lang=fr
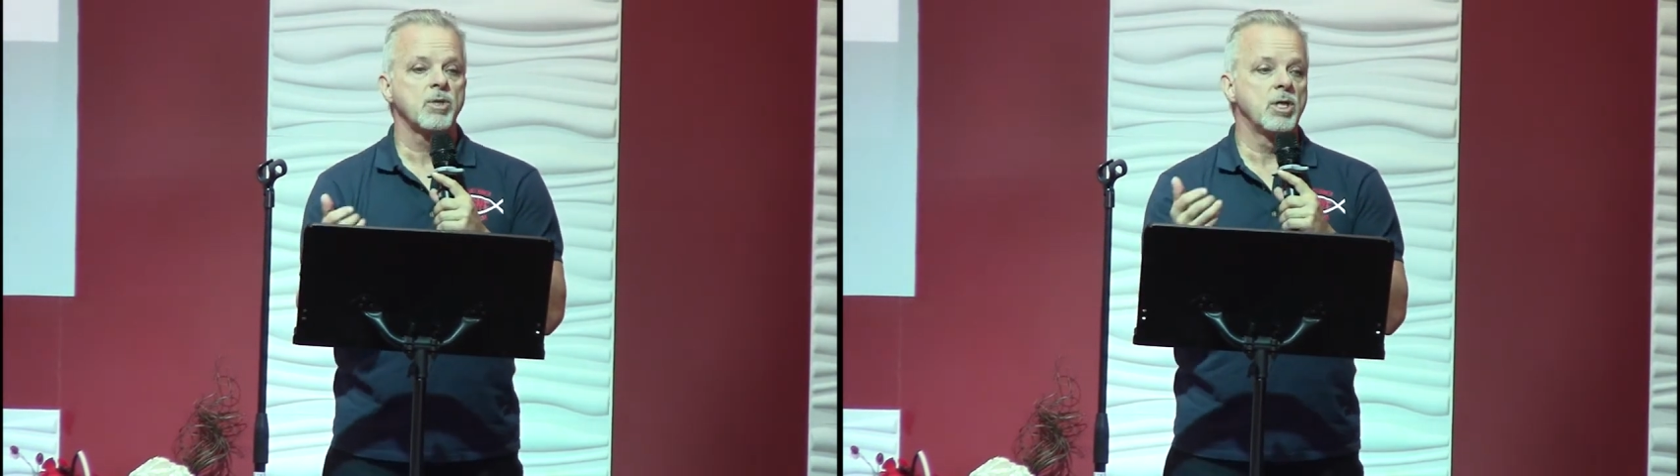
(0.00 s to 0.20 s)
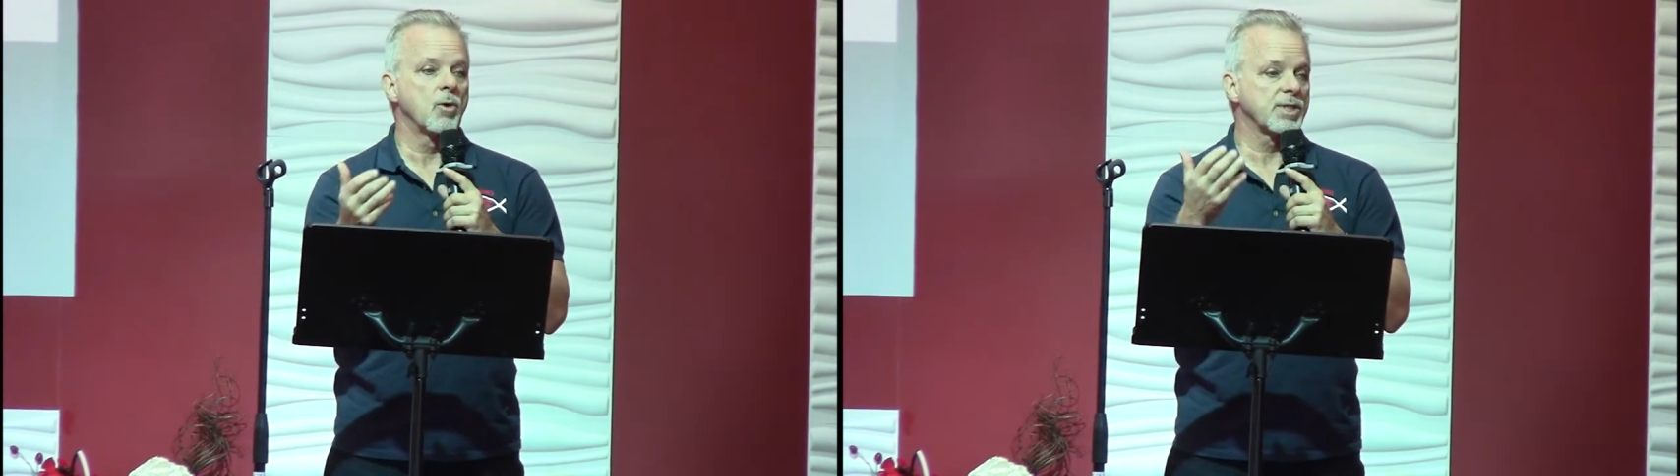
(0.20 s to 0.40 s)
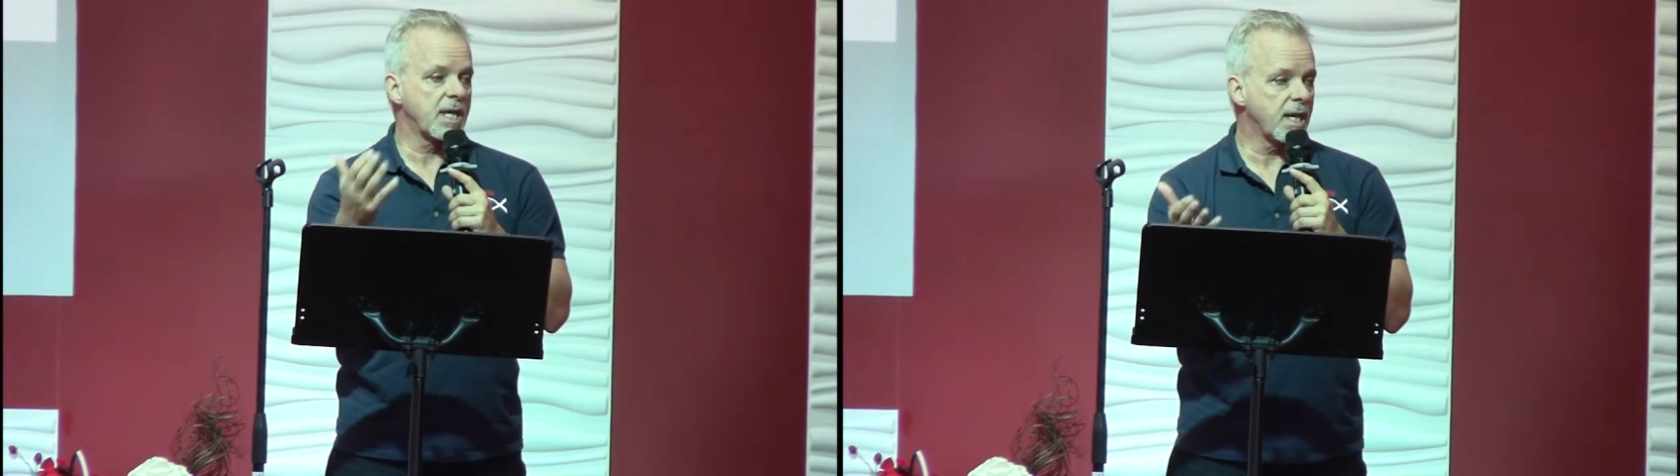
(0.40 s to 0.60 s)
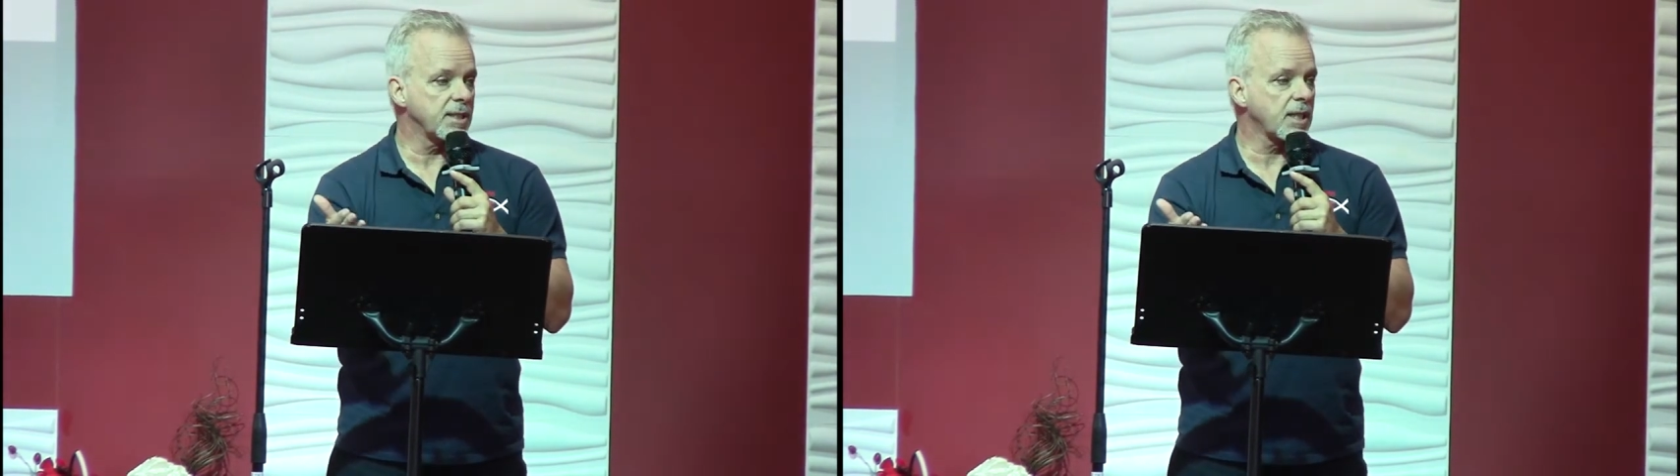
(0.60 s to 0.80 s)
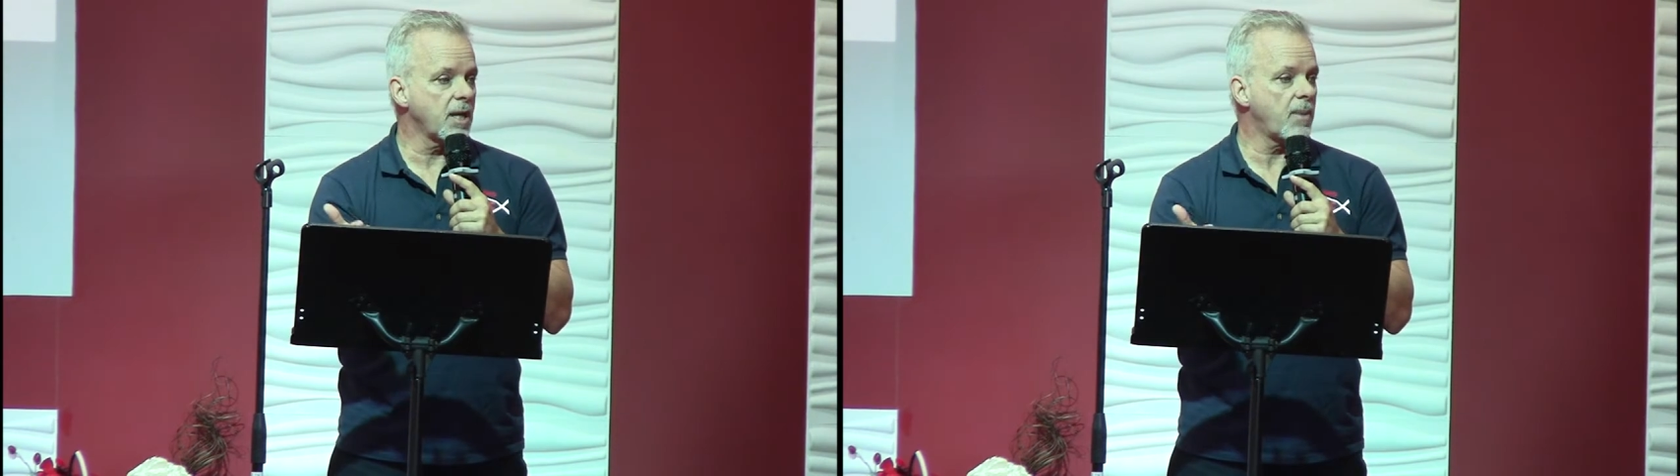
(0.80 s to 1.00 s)
qui l'ont
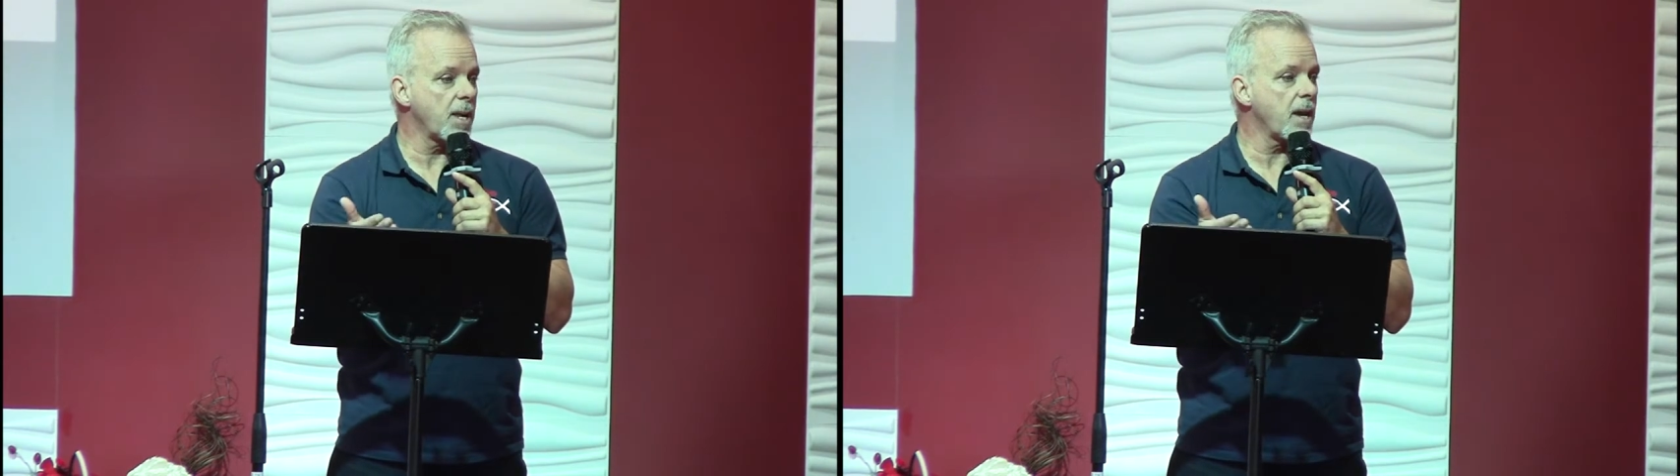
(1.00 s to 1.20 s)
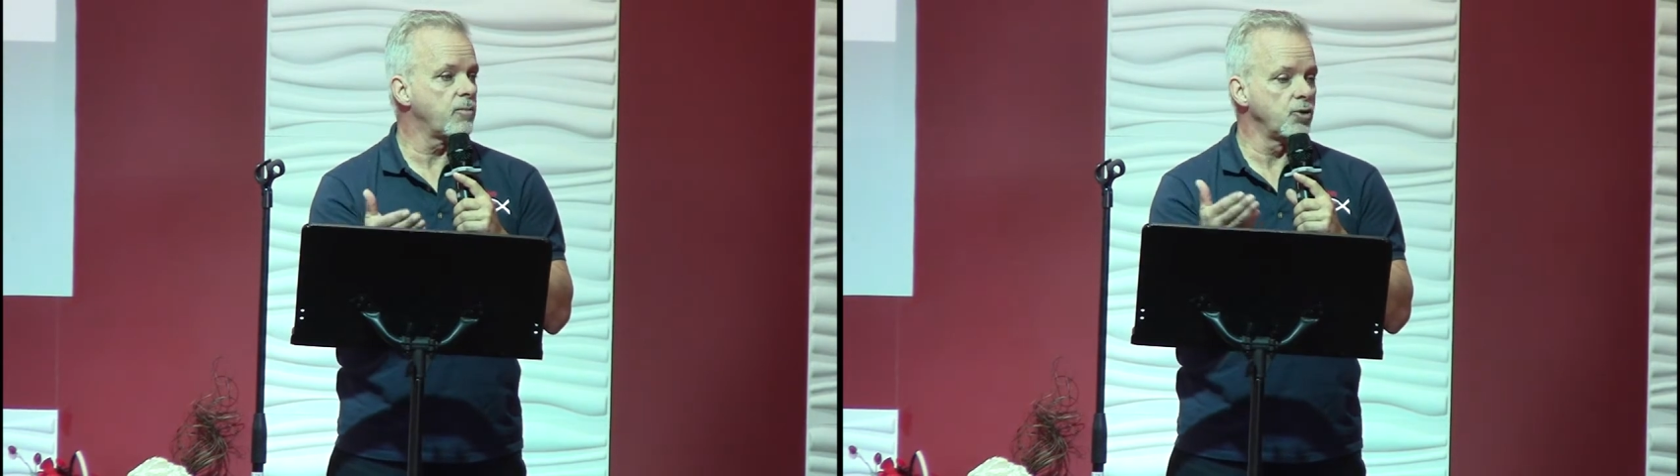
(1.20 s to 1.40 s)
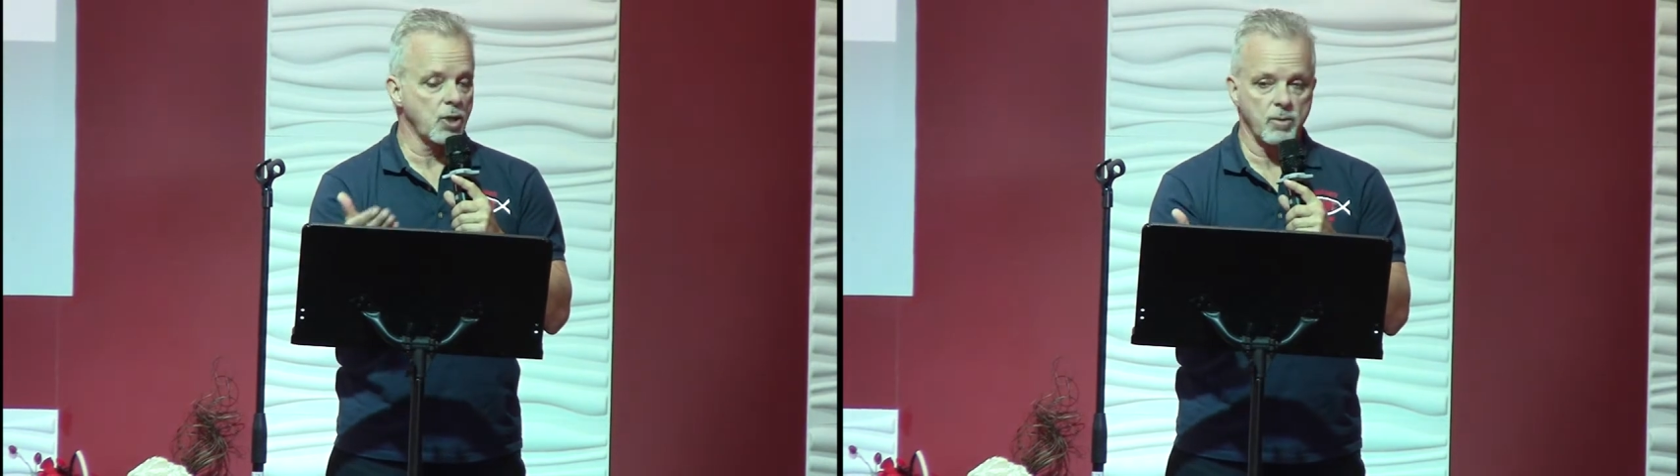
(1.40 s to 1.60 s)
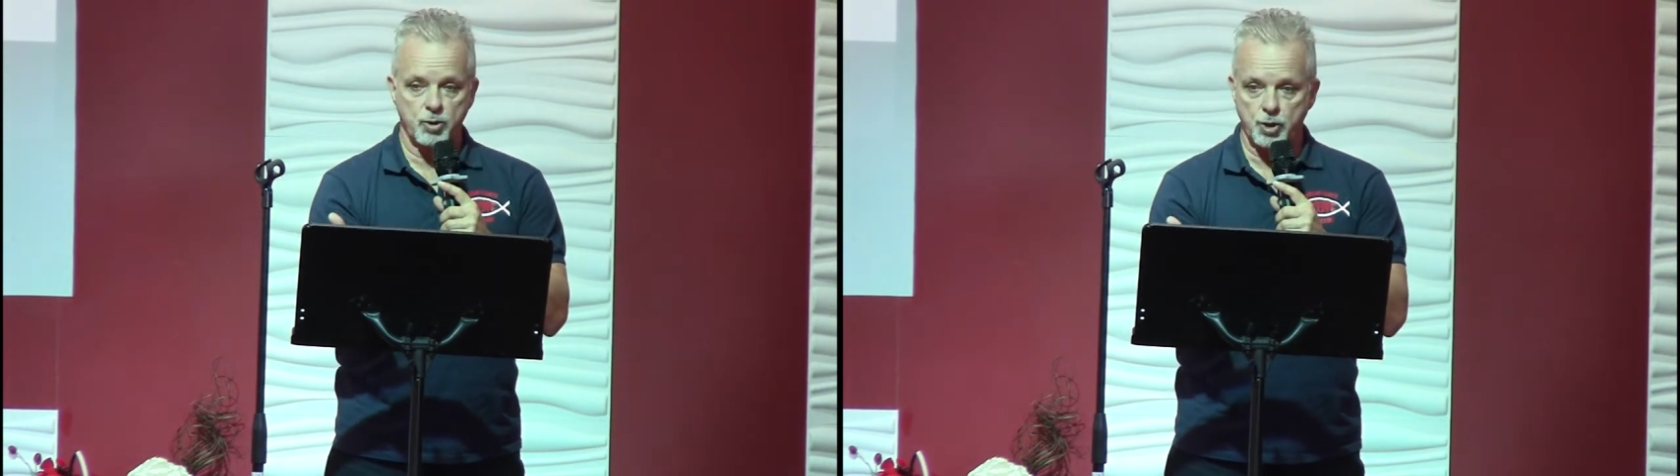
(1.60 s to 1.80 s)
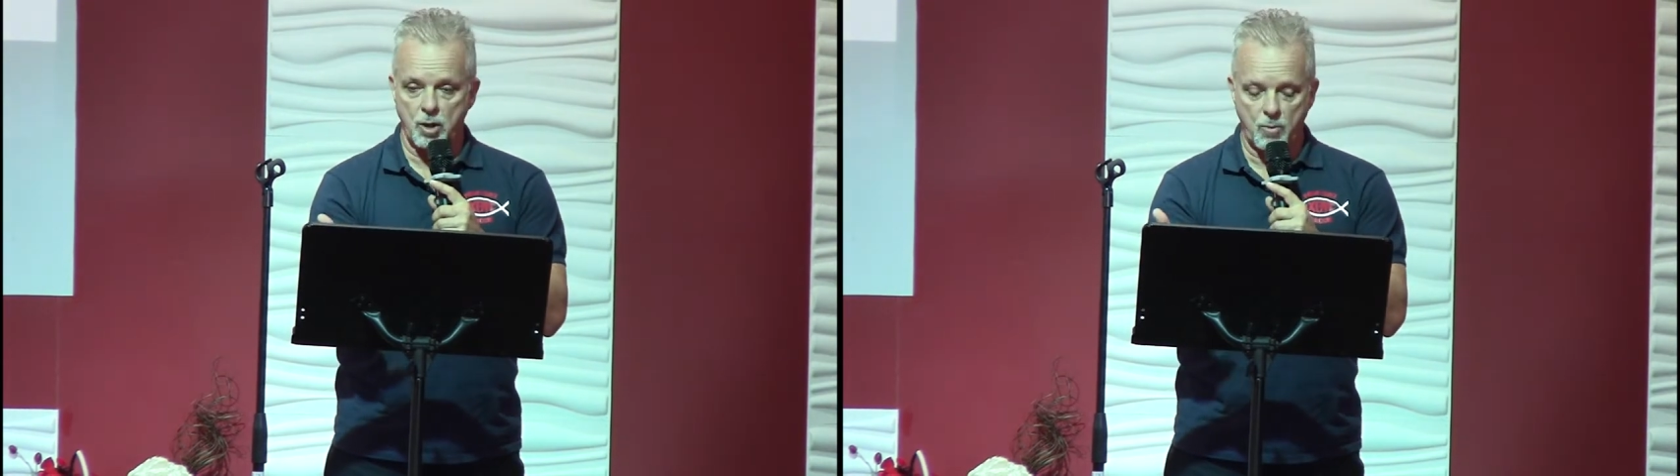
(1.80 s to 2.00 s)
séquestré pendant plusieurs,
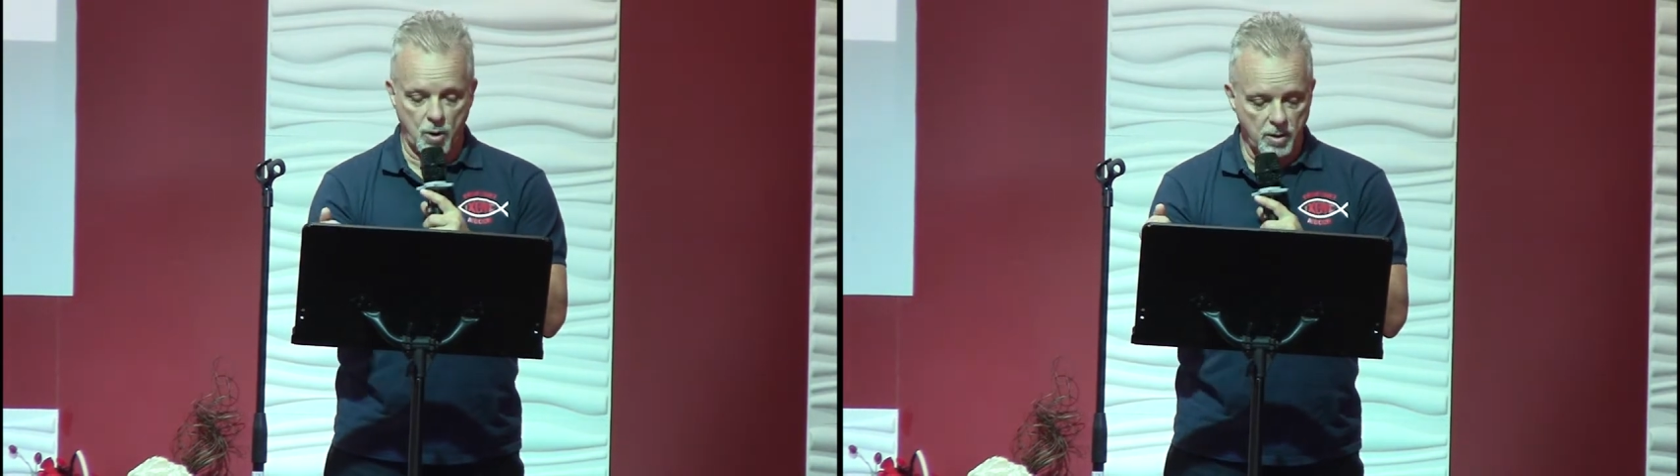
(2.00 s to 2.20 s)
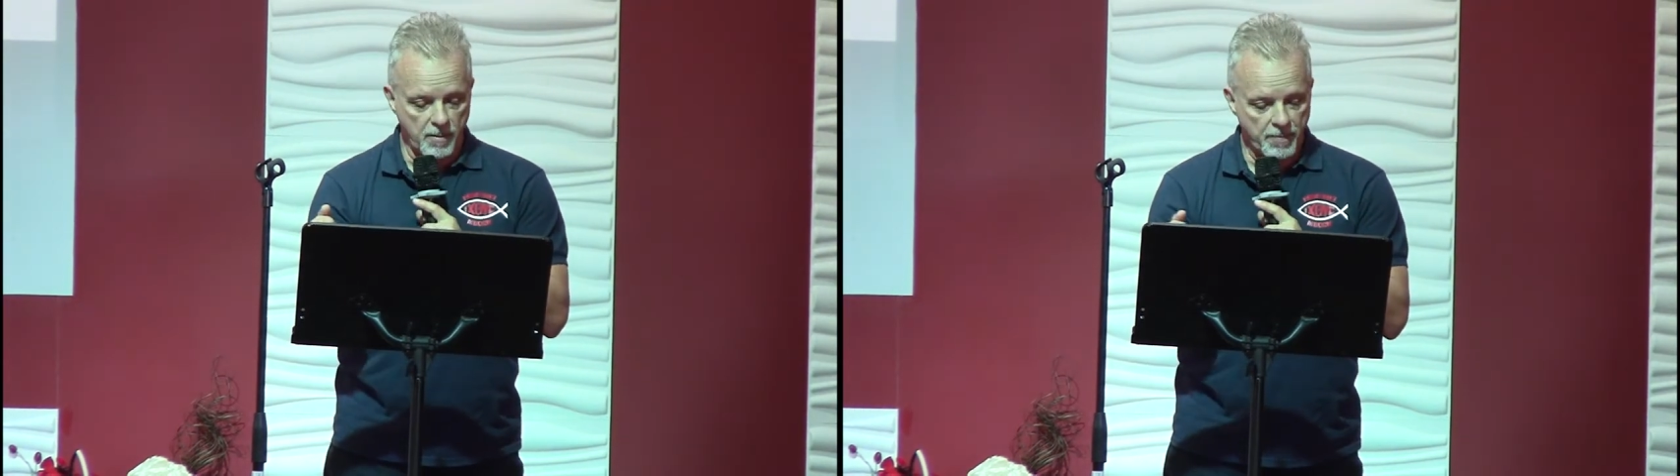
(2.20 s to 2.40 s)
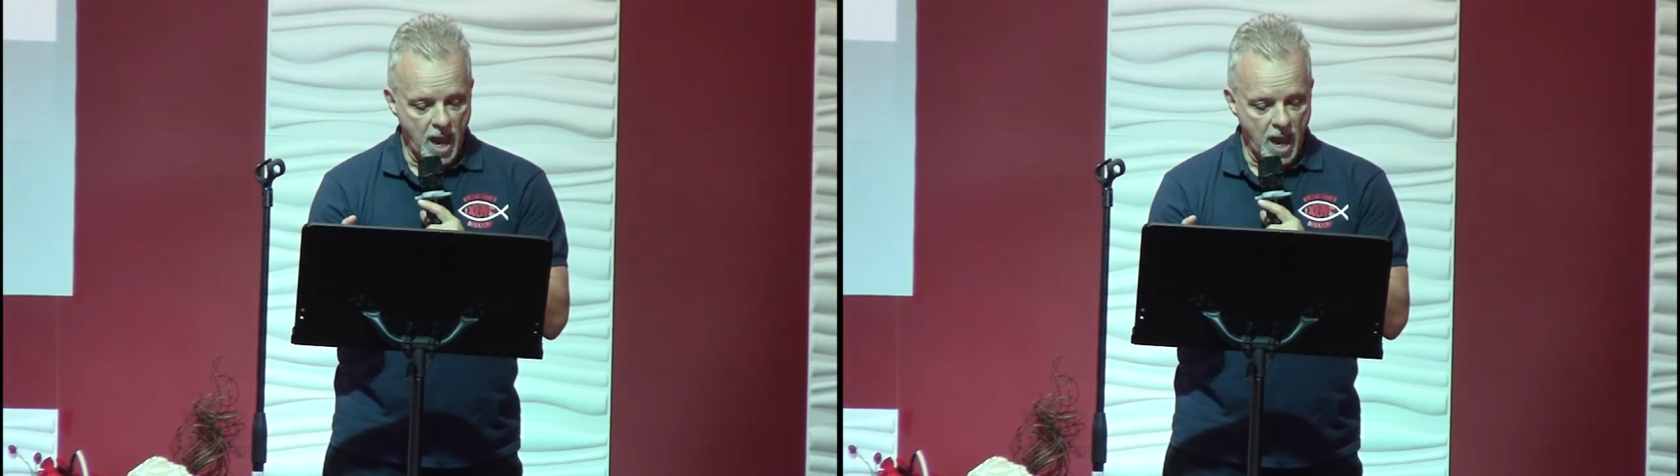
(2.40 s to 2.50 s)
plusieurs mois.